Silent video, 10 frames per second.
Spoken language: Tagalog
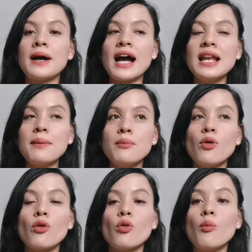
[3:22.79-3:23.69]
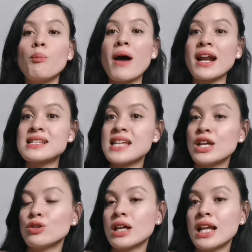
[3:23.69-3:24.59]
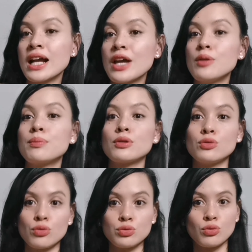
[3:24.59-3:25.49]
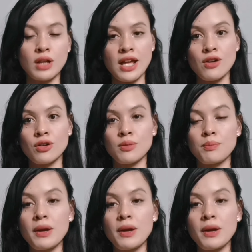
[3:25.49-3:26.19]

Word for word: alam mo kung para sa iyo talaga yung produkto na yon.